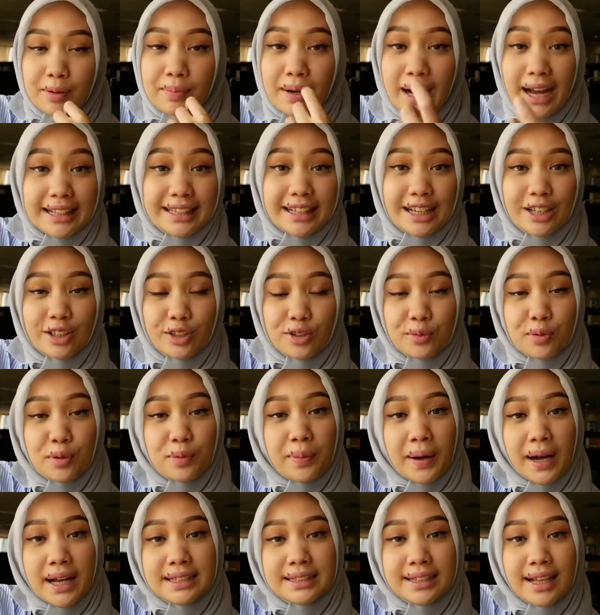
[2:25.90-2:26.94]
Bekantan itu
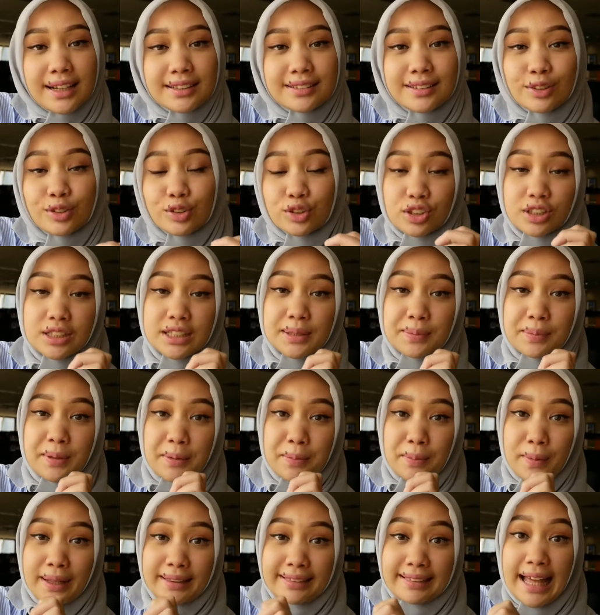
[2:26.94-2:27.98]
merupakan salah satu jenis
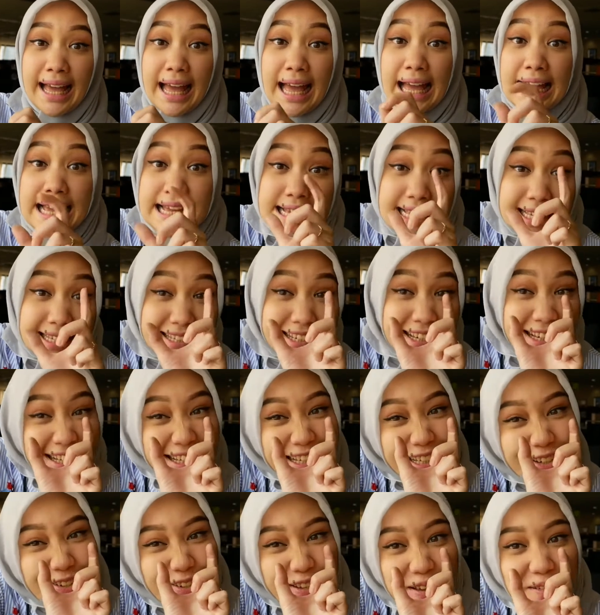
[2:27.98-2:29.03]
primata yang
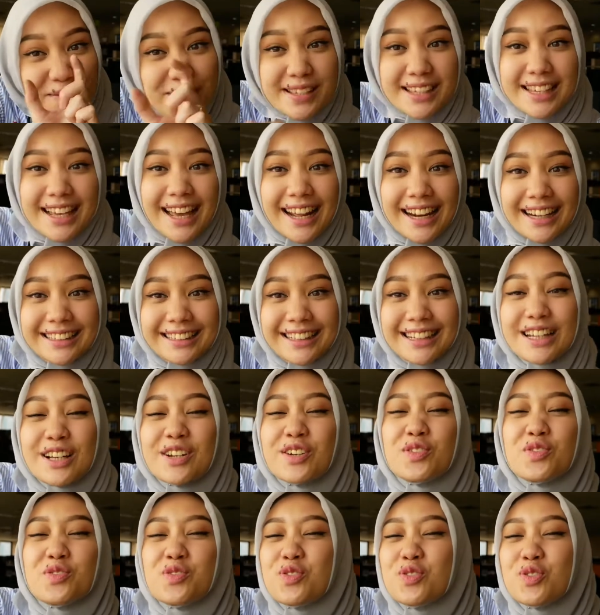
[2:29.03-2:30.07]
hidupnya besar, jadi
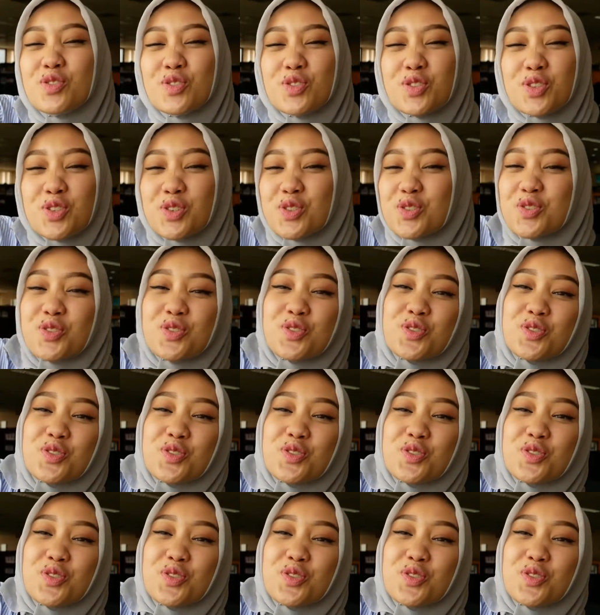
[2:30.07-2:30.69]
lucu